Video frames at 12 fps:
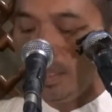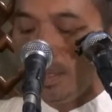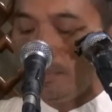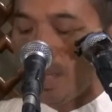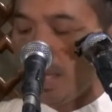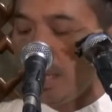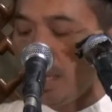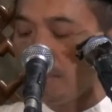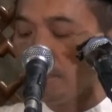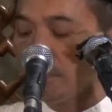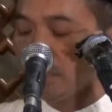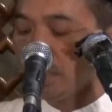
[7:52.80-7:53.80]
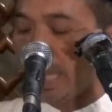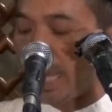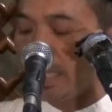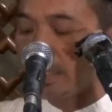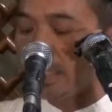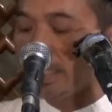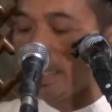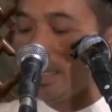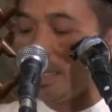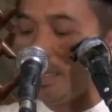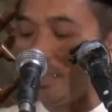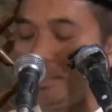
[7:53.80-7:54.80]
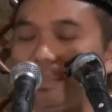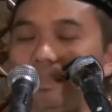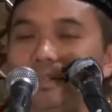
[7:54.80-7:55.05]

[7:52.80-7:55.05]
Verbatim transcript: malam ya atika